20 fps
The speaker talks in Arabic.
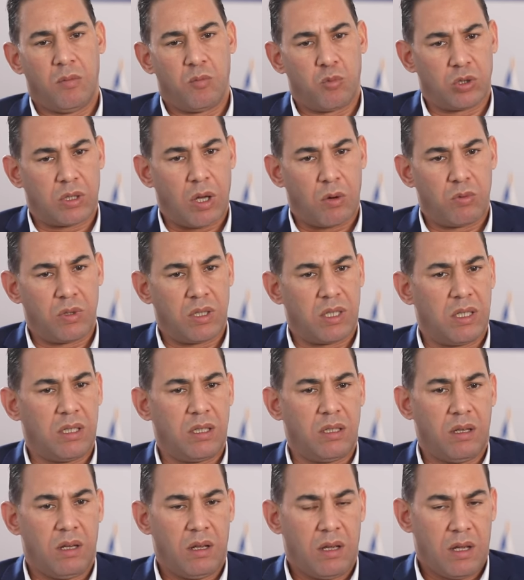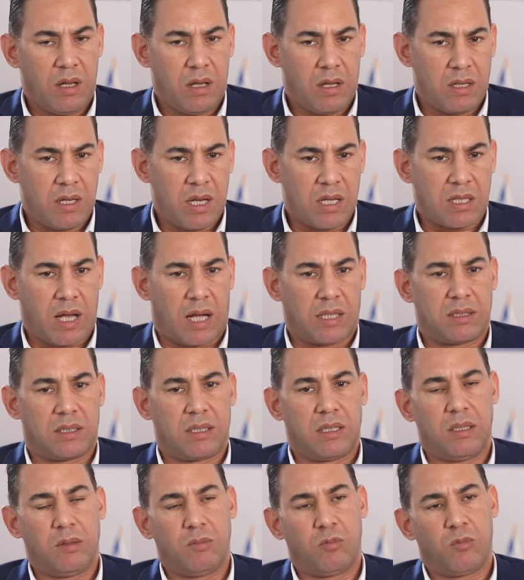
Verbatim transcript: مدونين ناس عاديين